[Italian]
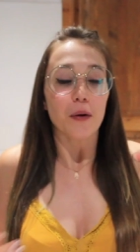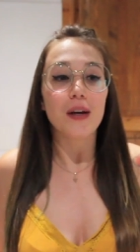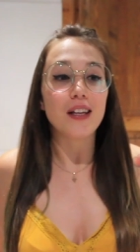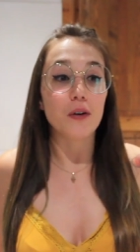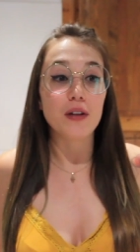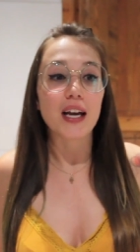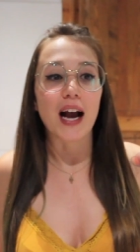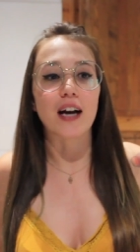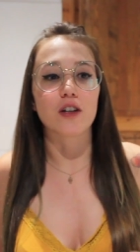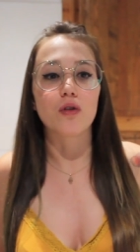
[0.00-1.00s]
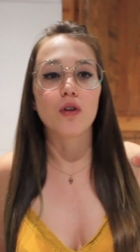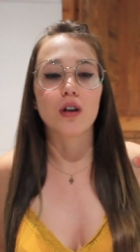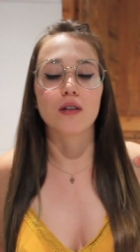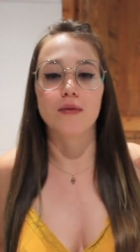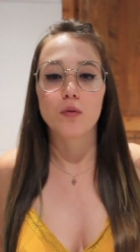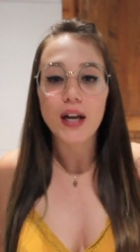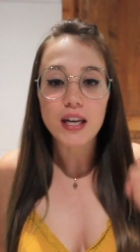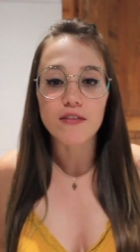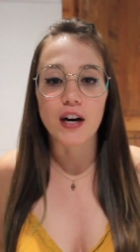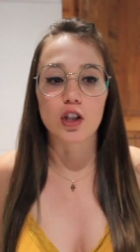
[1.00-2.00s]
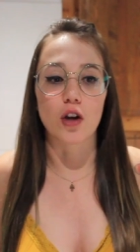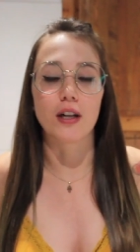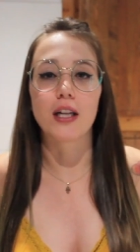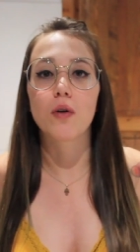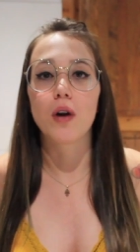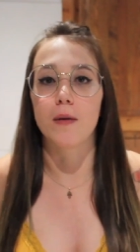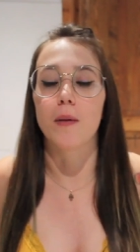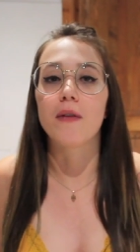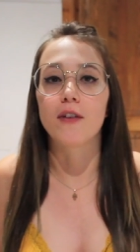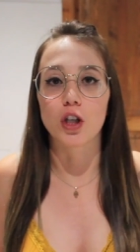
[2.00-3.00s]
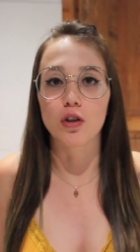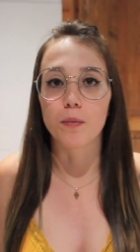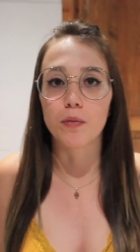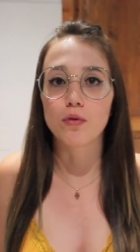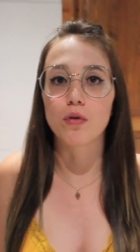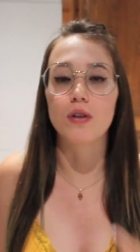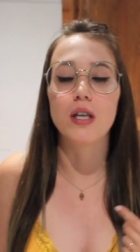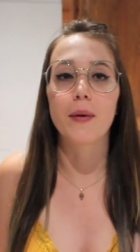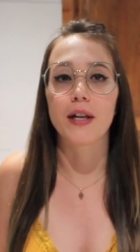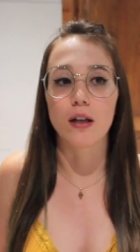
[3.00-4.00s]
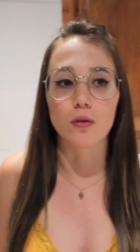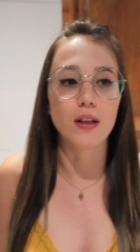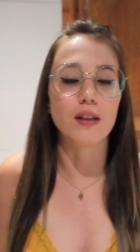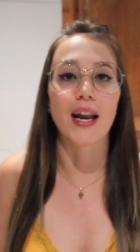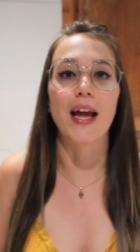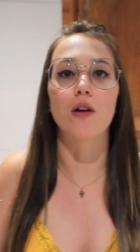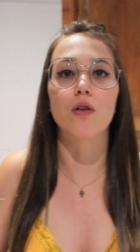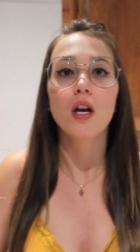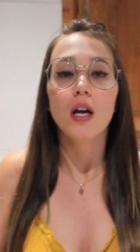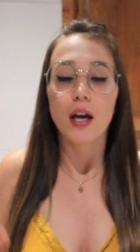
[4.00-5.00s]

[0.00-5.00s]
quindi in ogni caso ehm, due anni fa ci ero andata con la mamma facendo appunto così prendendo il treno